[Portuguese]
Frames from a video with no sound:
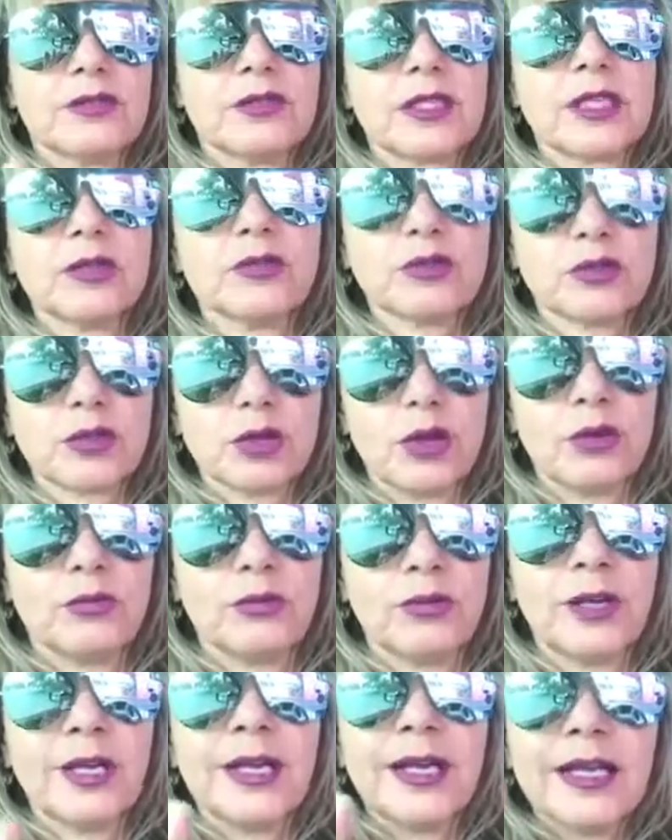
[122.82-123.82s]
não são só
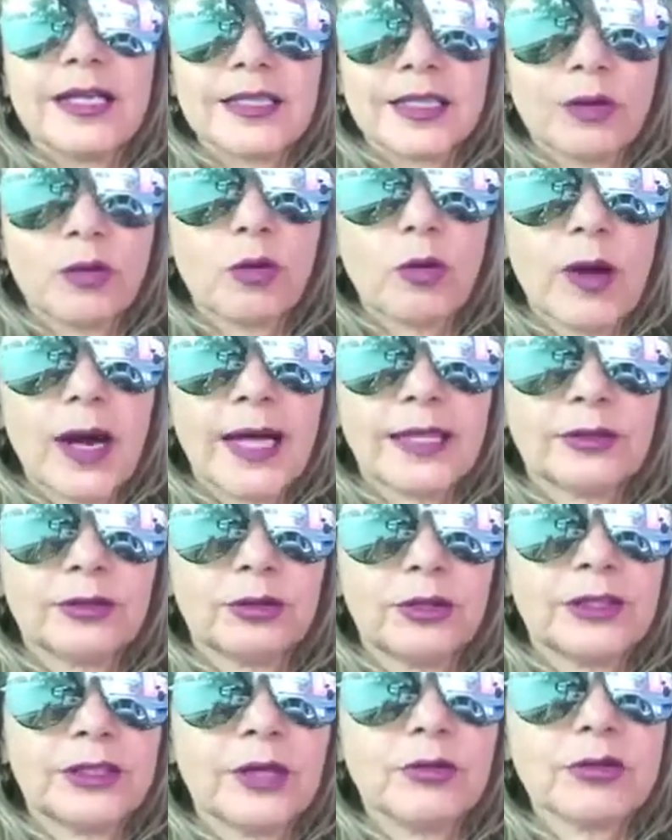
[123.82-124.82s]
um, são
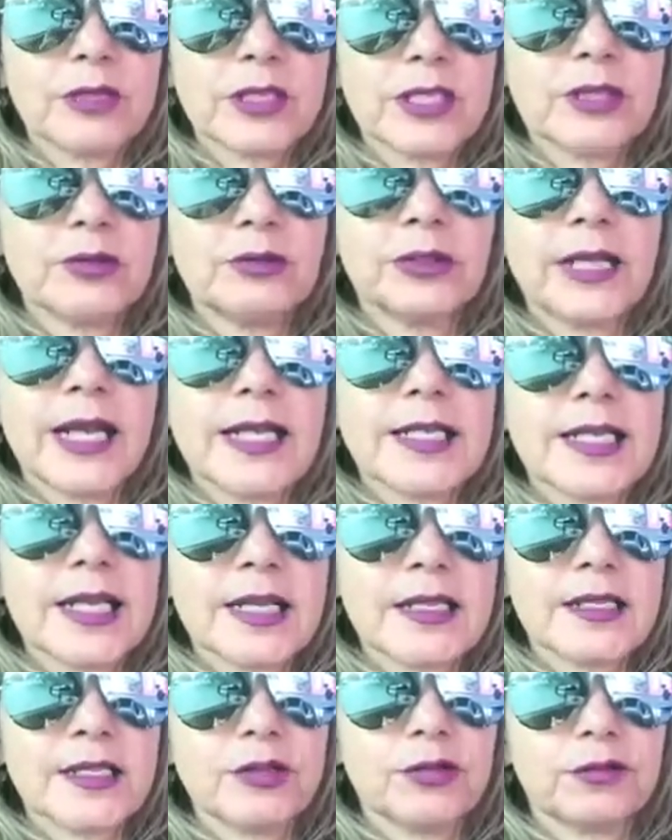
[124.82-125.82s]
quatro. Então, o segundo é
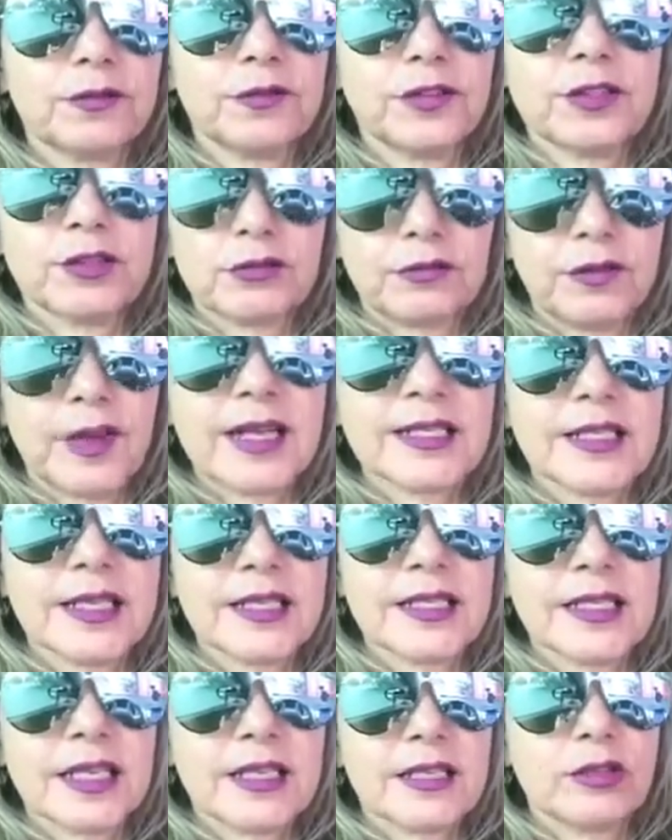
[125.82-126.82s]
exercício físico. Faça
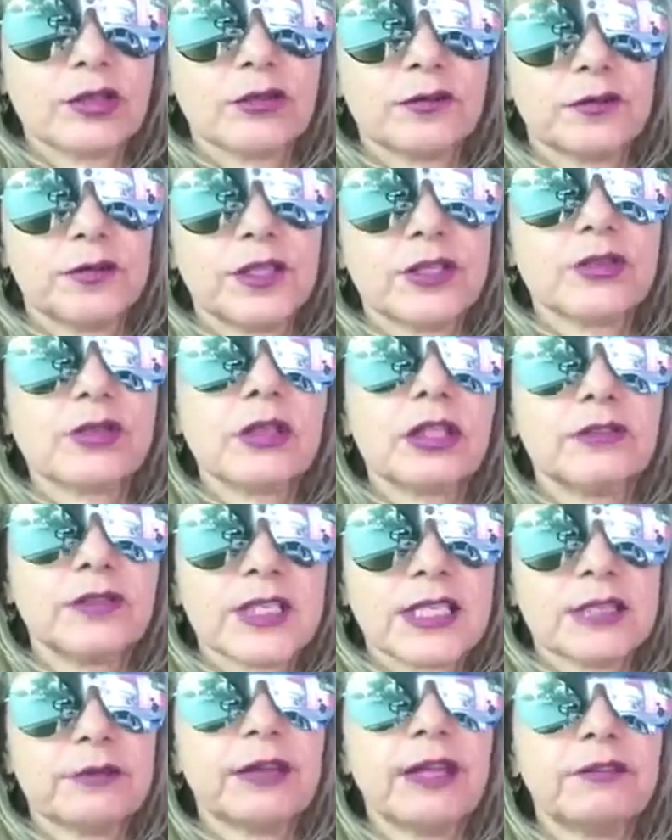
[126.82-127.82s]
exercício físico que
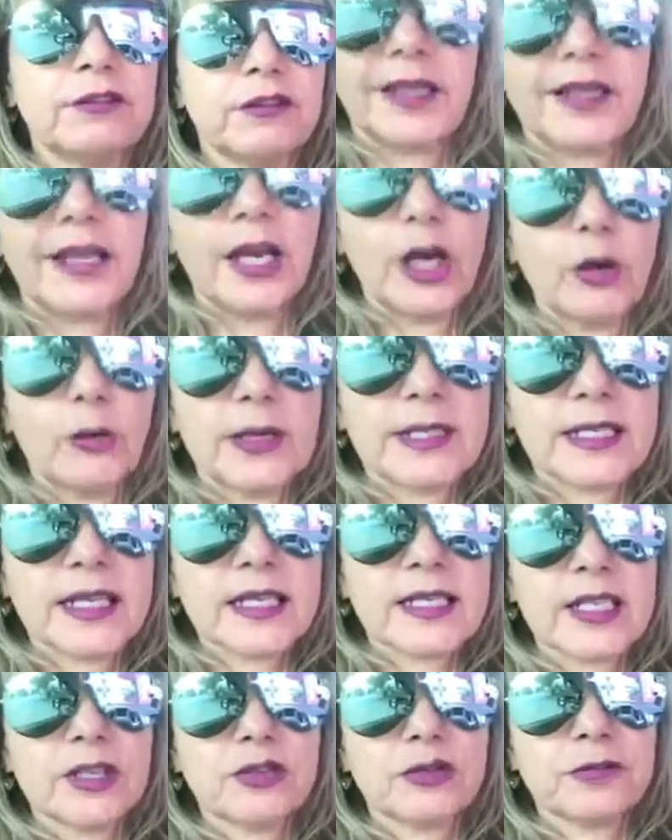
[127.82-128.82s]
você vai o
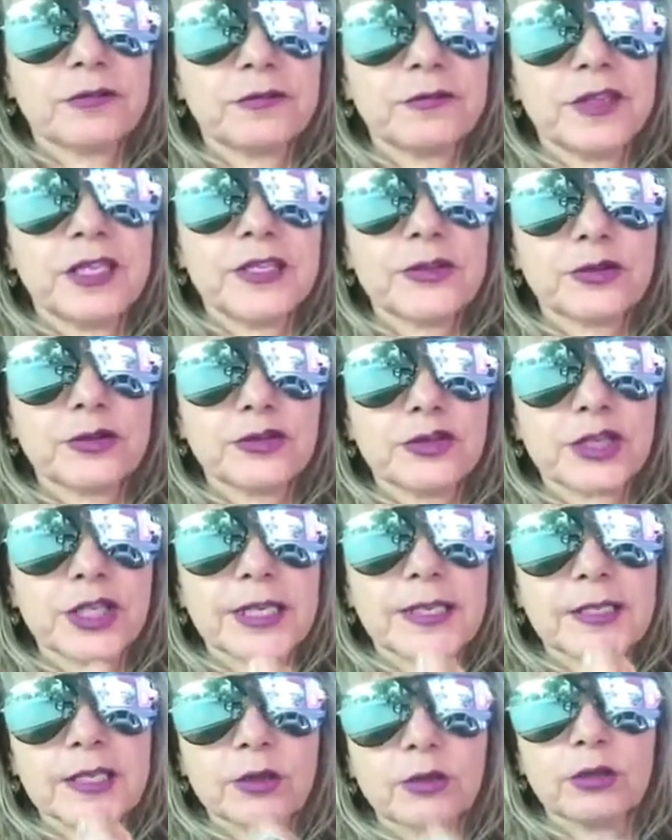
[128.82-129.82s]
exercício físico
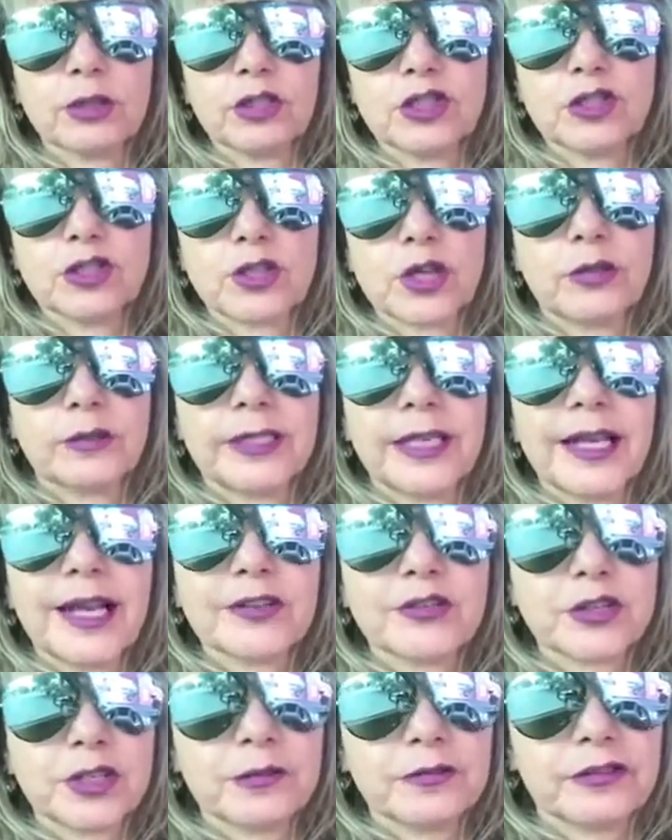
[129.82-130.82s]
tira esse cortisol
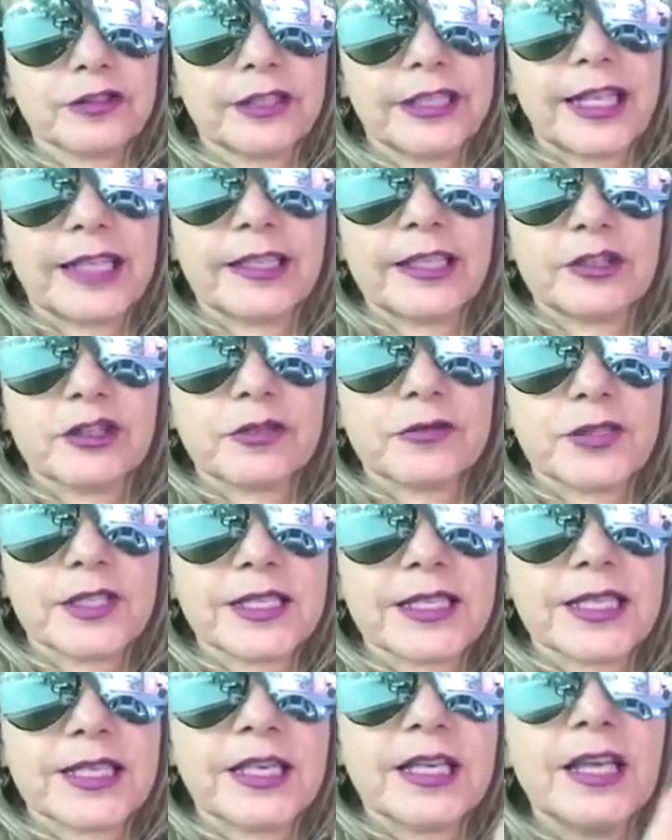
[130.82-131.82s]
negativo que está dentro de
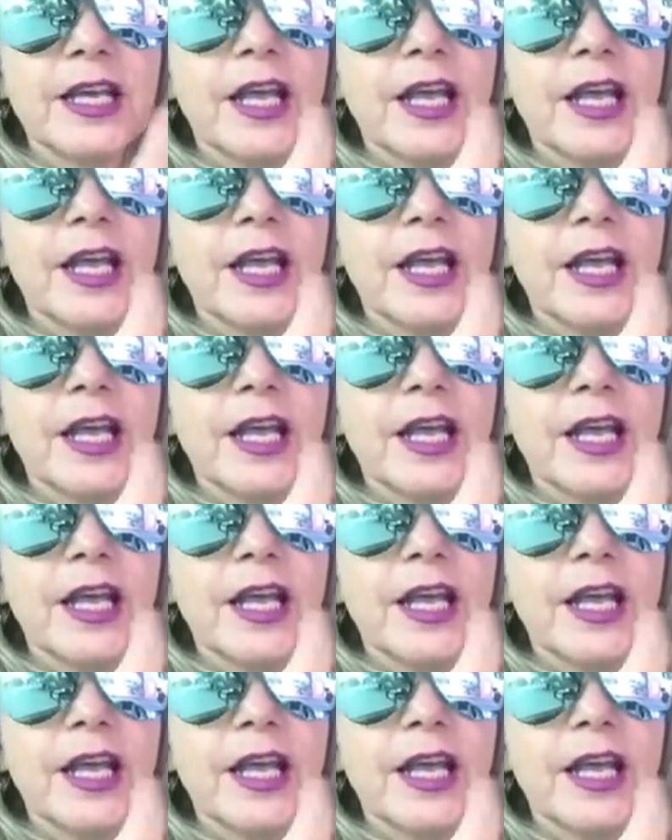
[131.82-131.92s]
você.